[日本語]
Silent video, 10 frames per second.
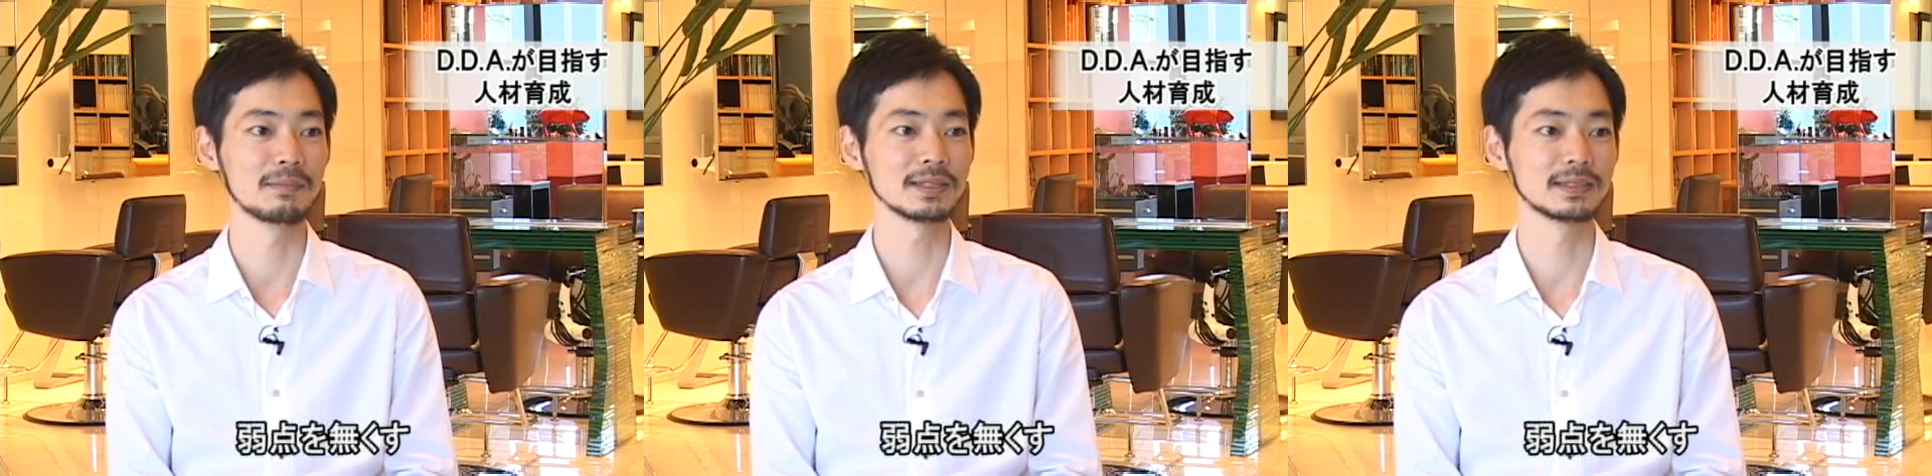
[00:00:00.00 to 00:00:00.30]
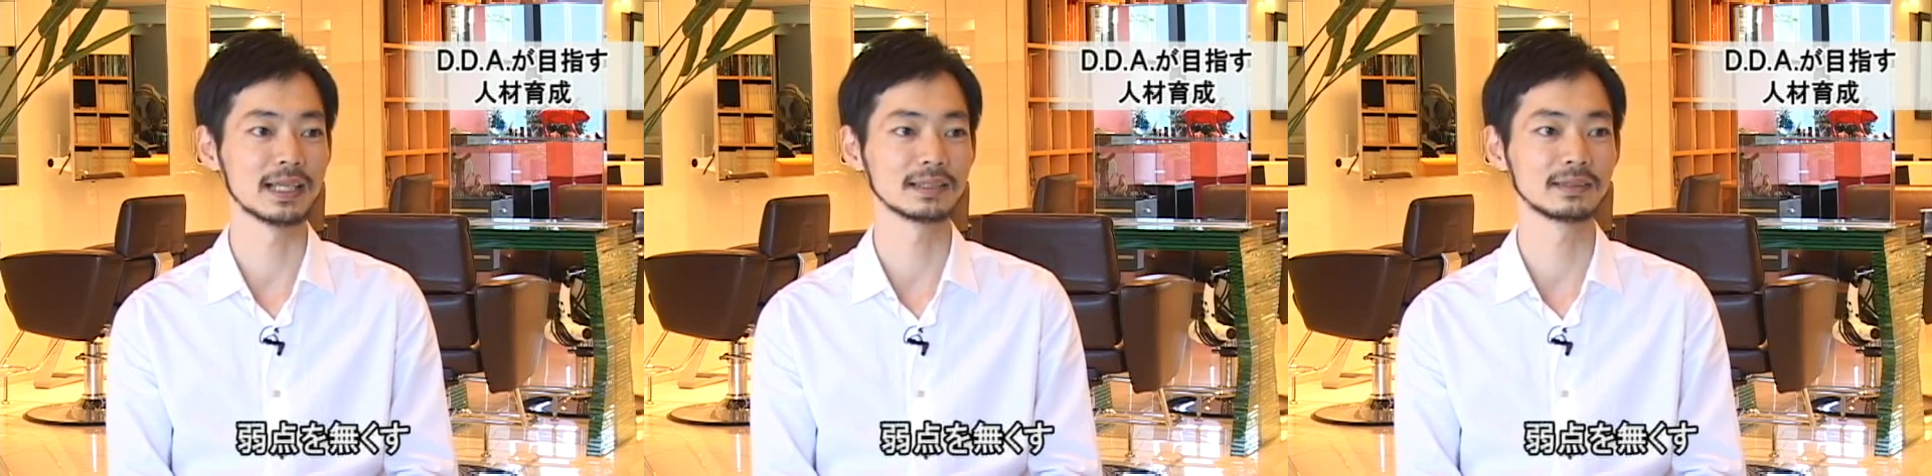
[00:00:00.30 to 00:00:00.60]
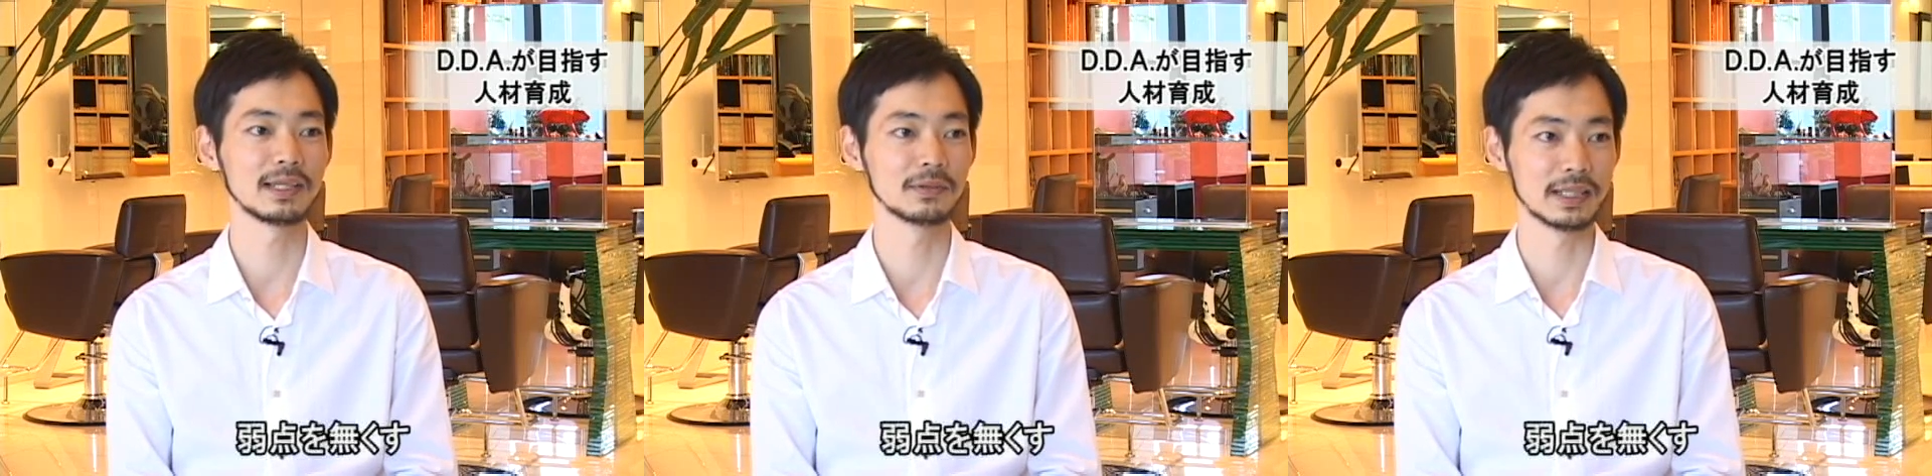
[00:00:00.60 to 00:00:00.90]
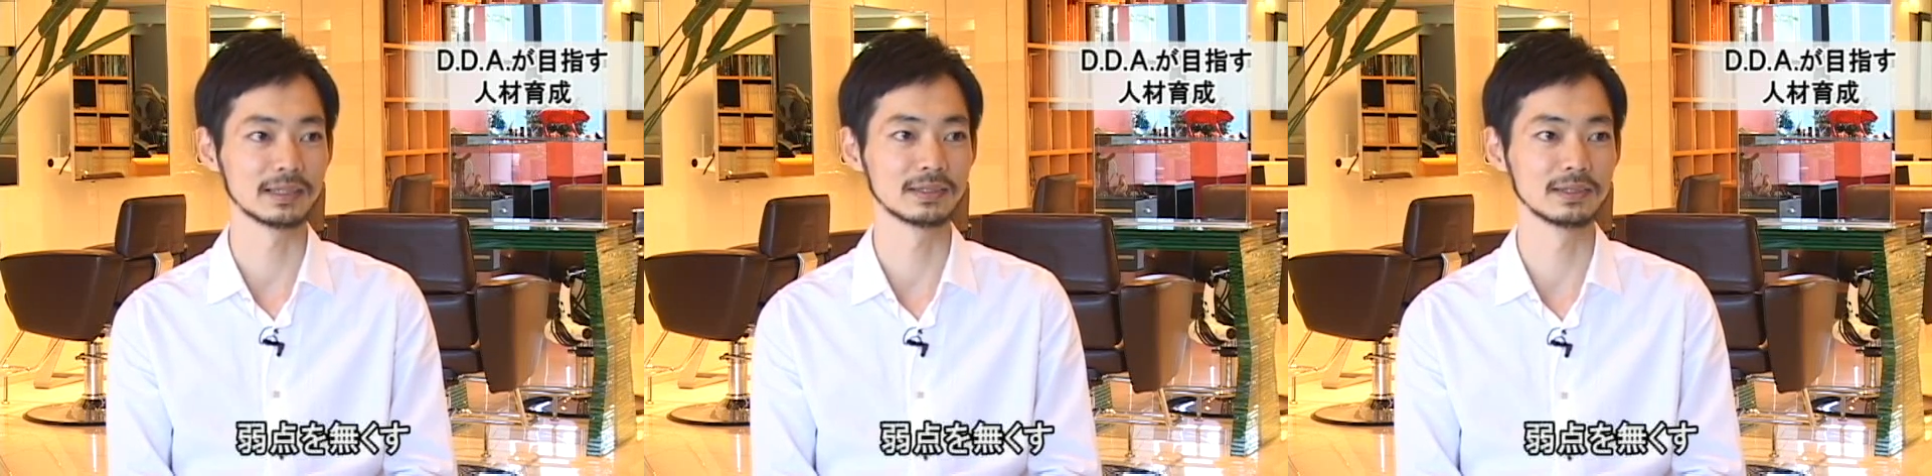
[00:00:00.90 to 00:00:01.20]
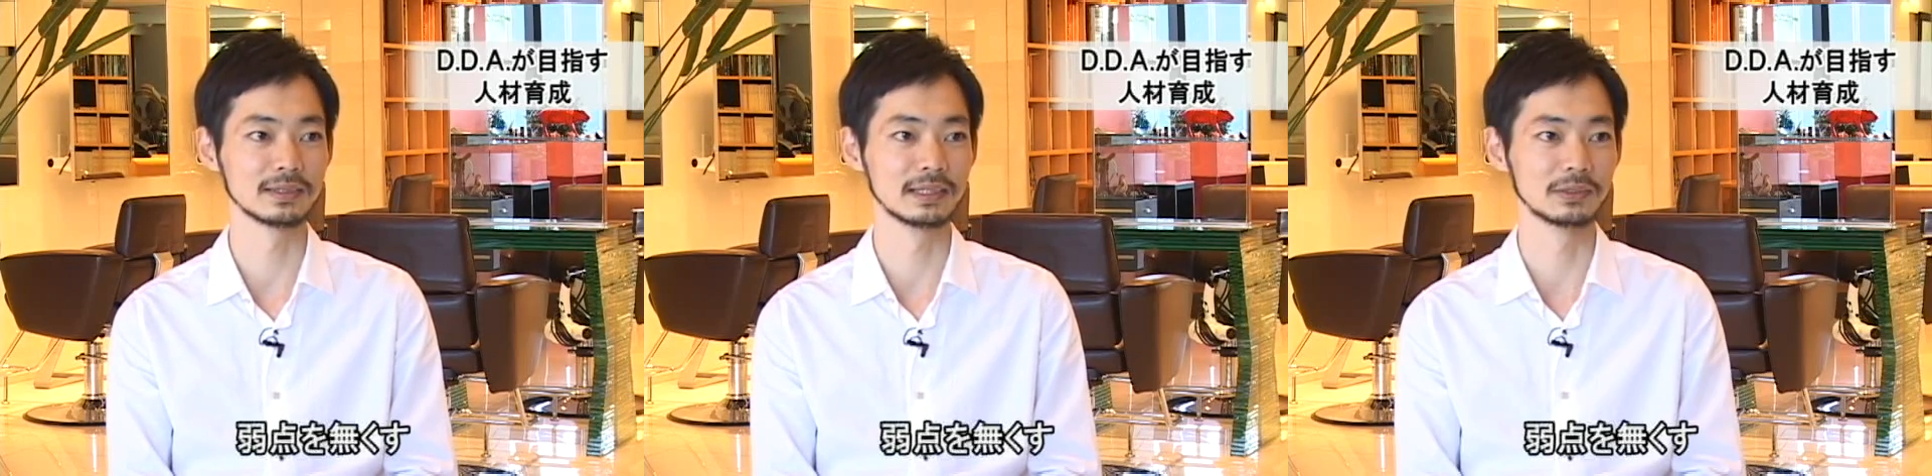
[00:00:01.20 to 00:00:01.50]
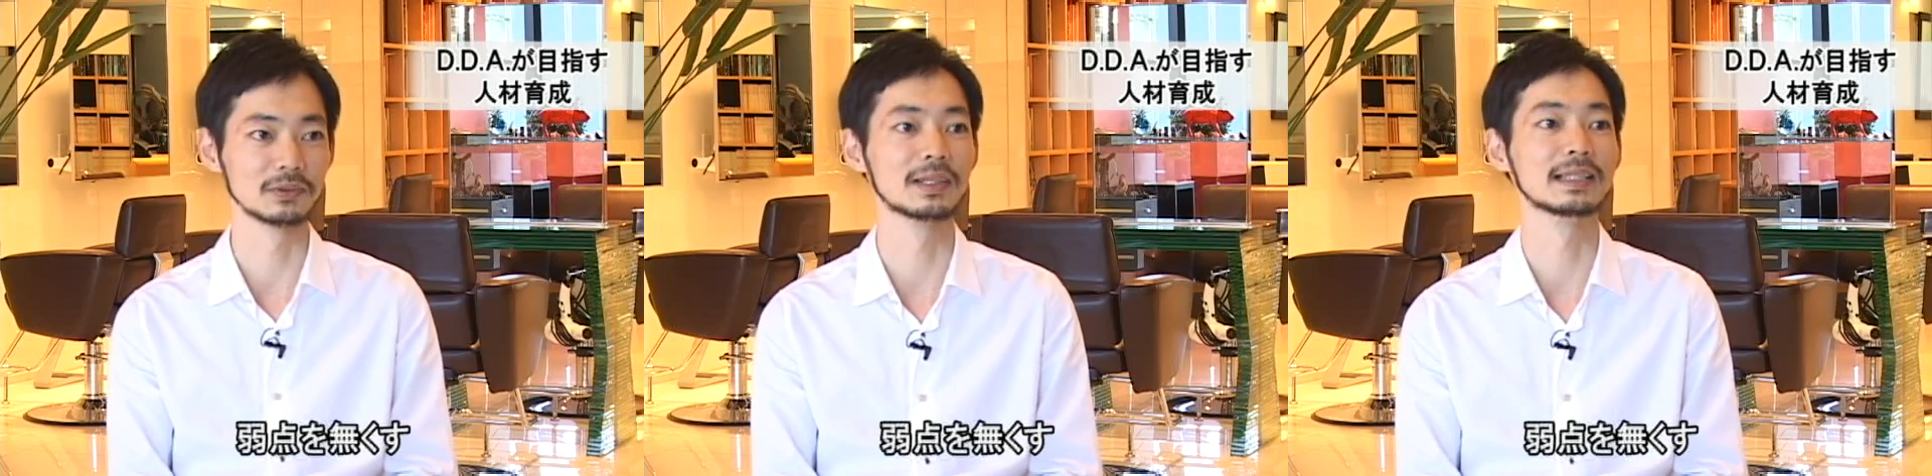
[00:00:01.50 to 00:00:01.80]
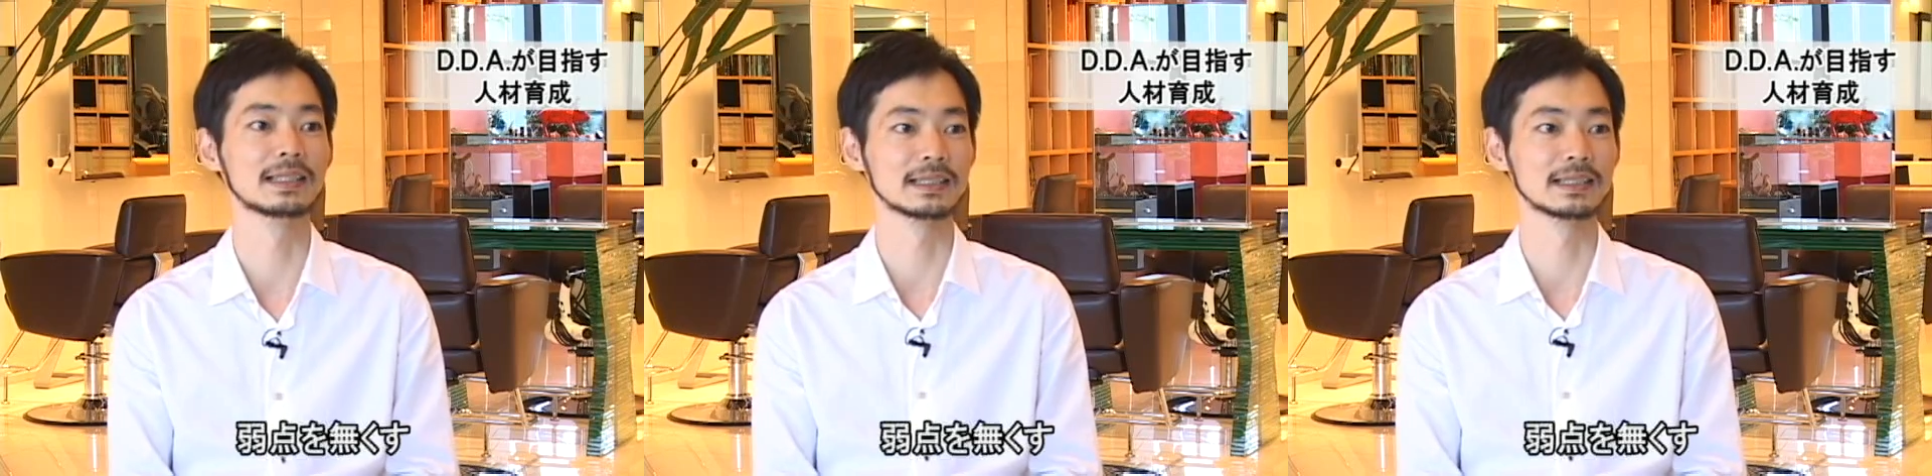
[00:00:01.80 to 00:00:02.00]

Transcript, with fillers: まず弱点をなくすっていうことなんで